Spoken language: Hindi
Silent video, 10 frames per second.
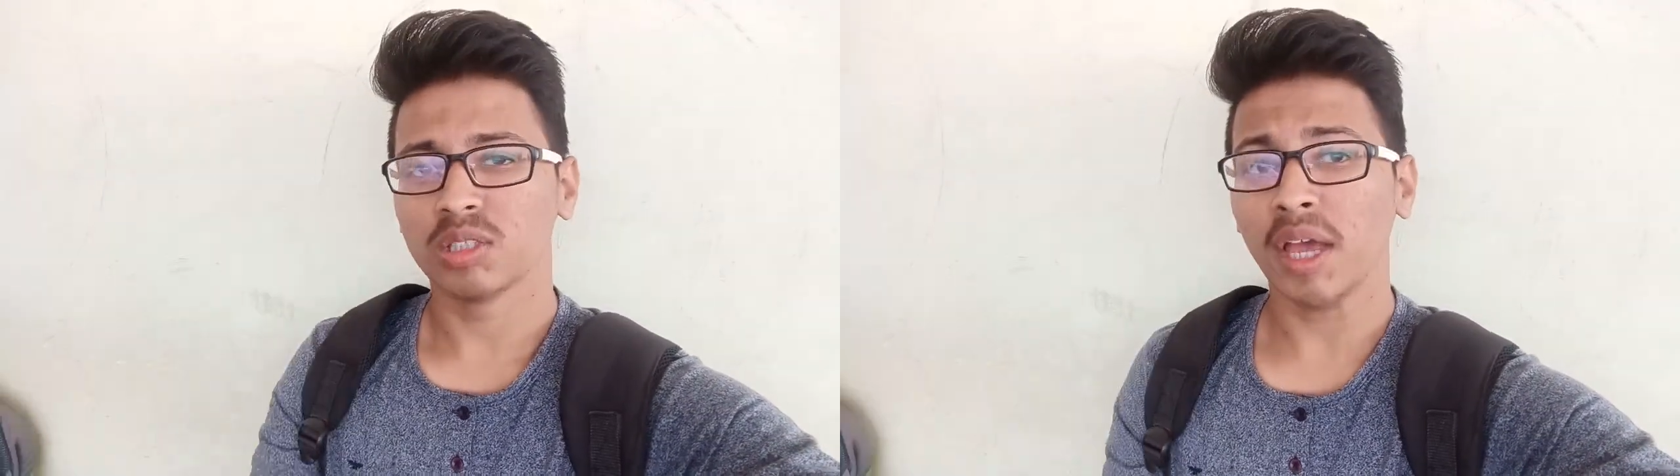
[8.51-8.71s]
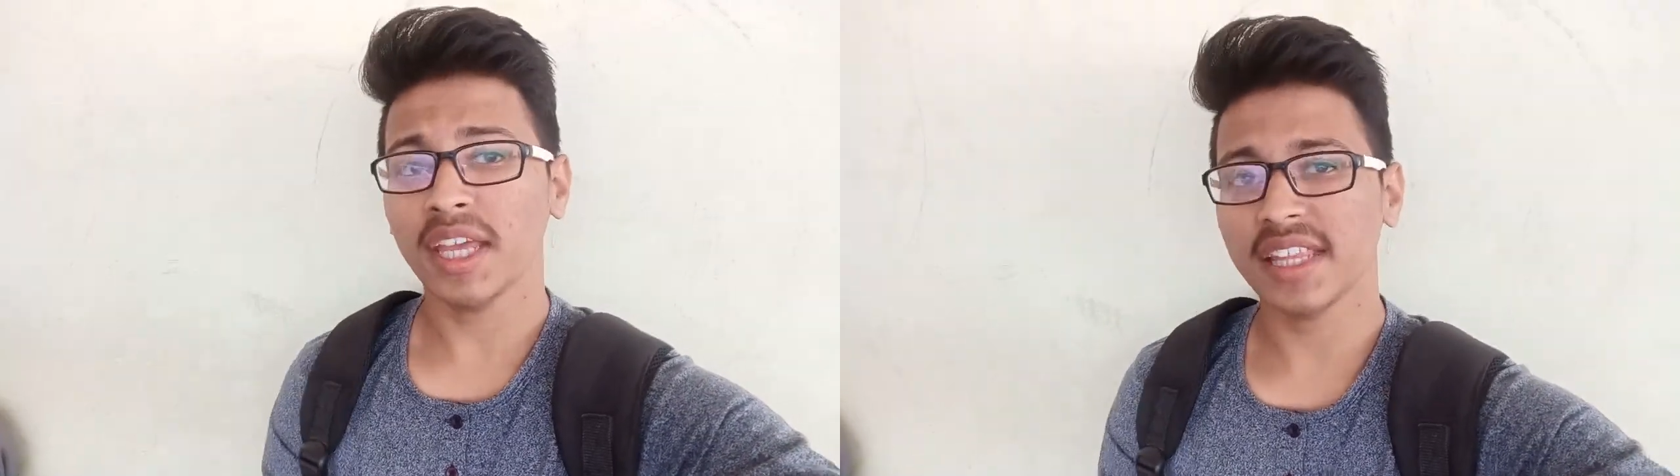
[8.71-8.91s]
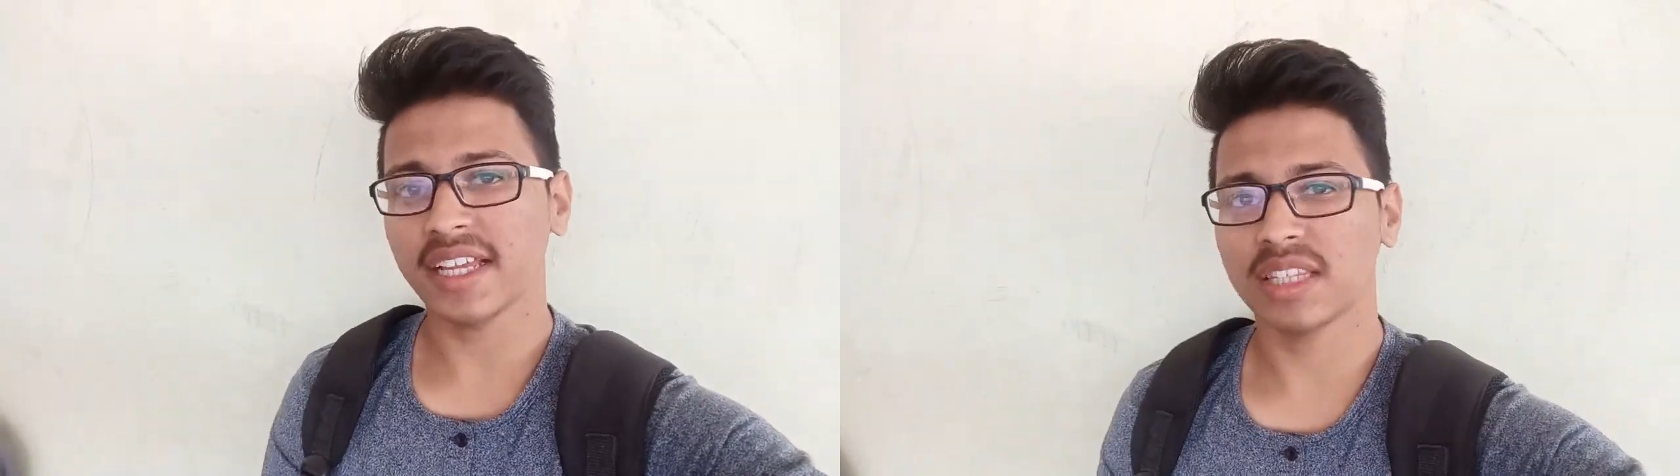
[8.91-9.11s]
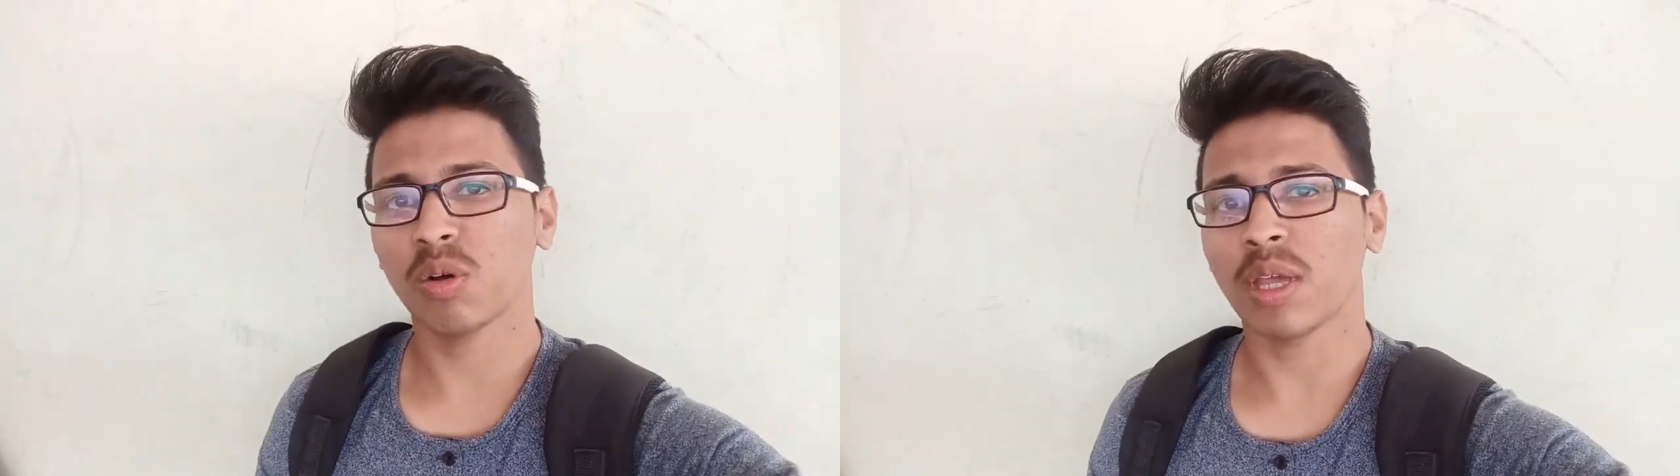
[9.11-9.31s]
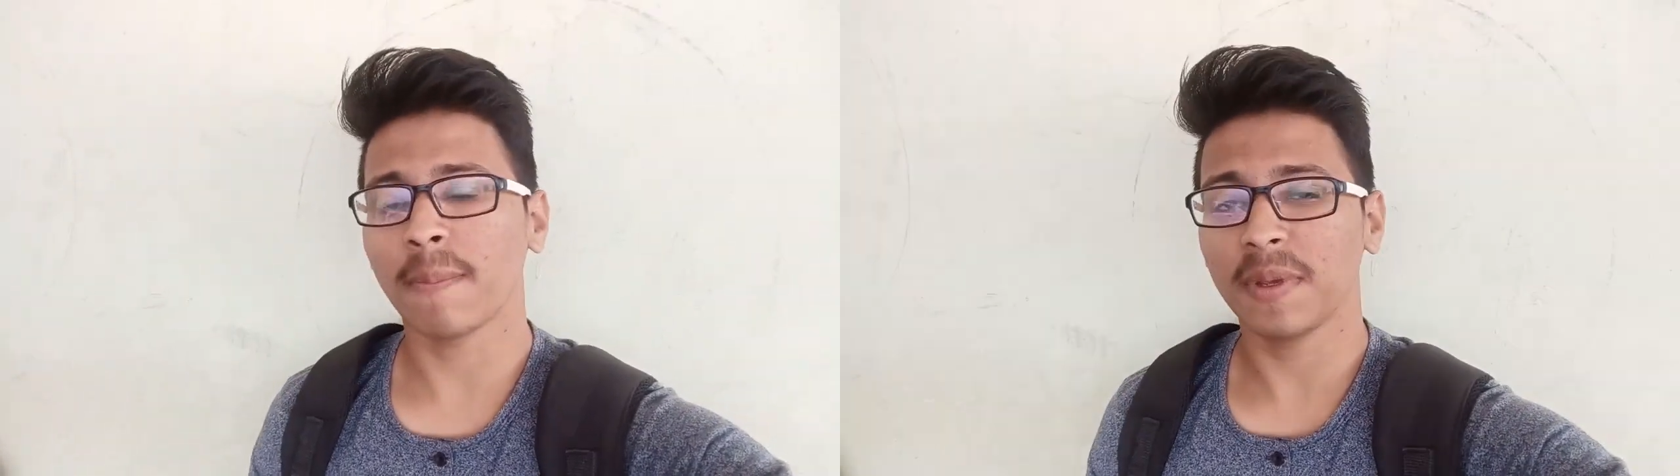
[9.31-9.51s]
तो आइए देखते
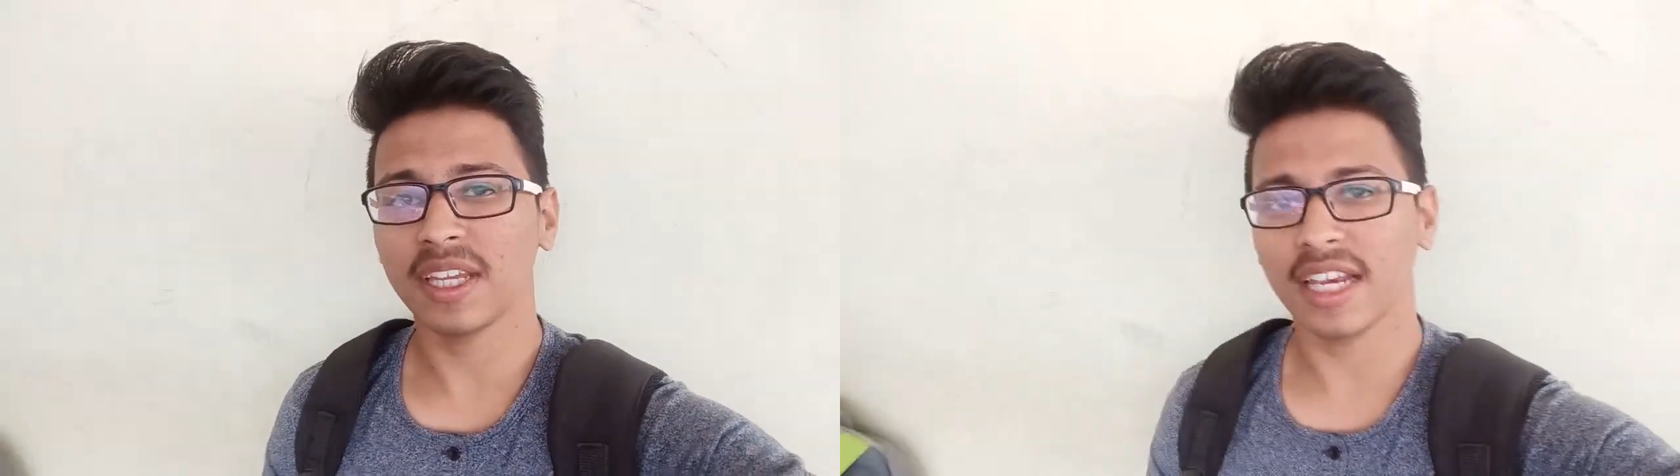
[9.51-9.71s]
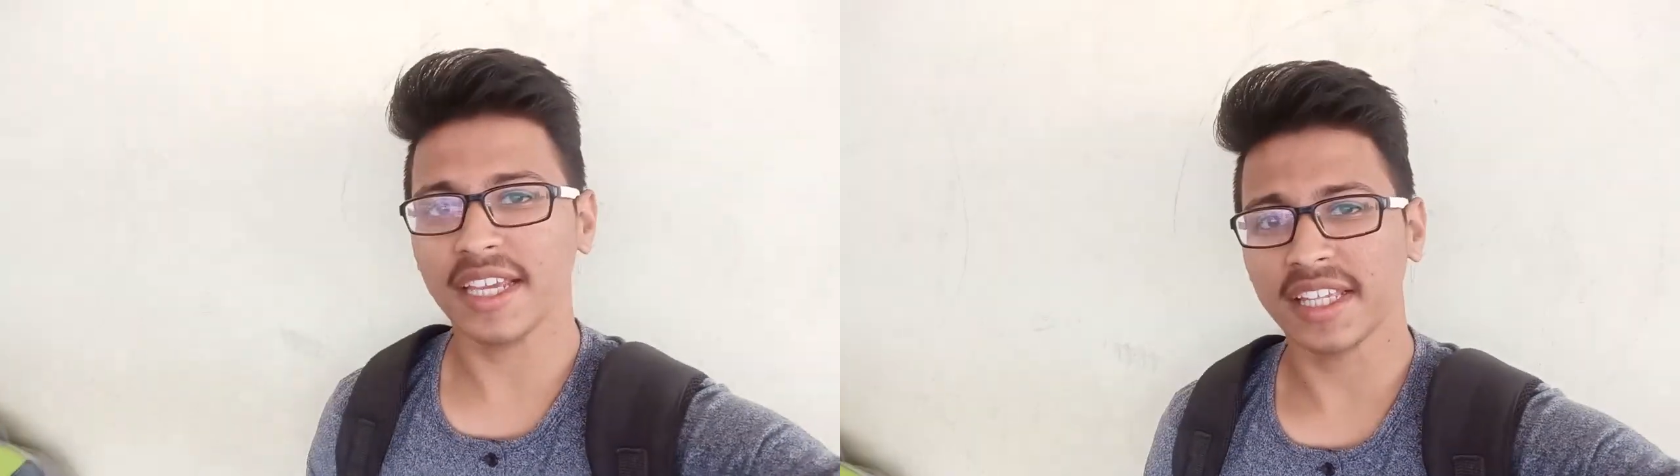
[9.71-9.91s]
हो कैंपिंग के लिए